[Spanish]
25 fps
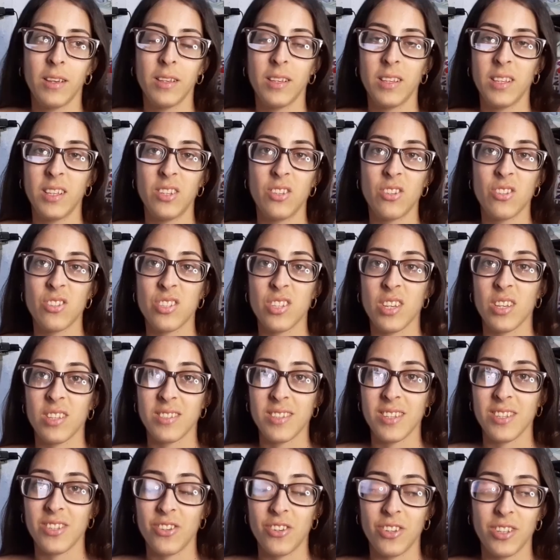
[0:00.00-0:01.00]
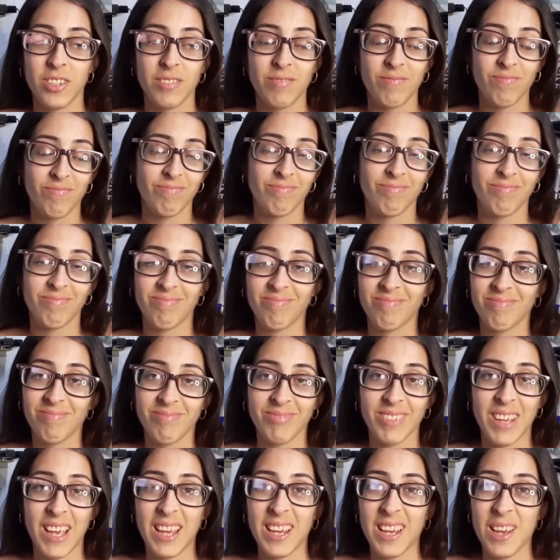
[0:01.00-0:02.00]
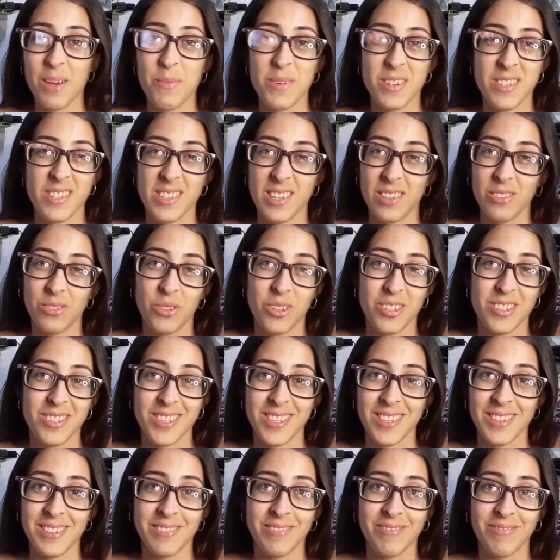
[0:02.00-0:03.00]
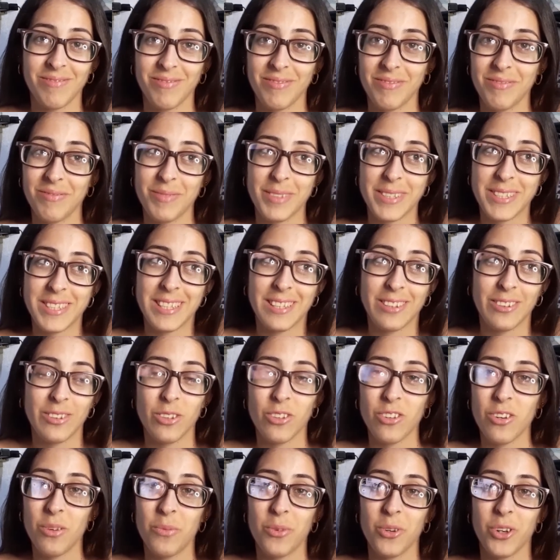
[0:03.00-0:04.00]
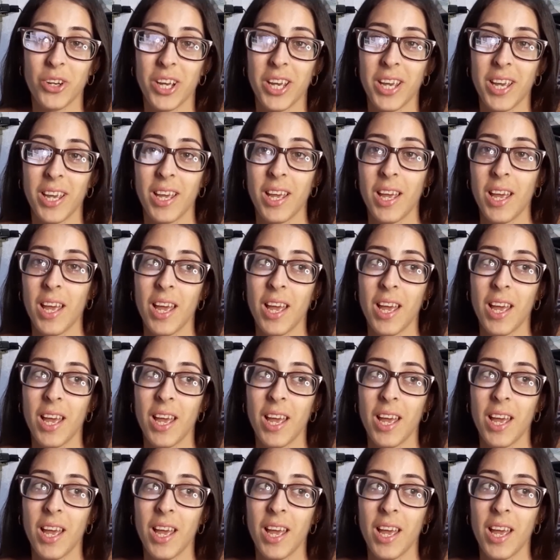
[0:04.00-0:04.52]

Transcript: Y no sé, señores, es que me siento así, me siento como que